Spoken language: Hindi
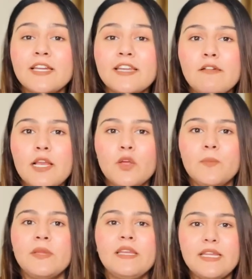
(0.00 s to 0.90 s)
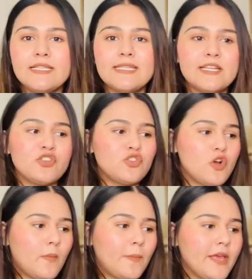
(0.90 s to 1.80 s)
करने वाली हूँ अपनी रीसेंट
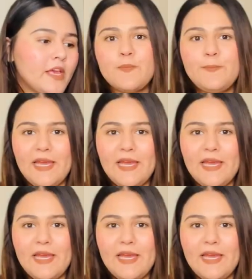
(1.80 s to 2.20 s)
शॉपिंग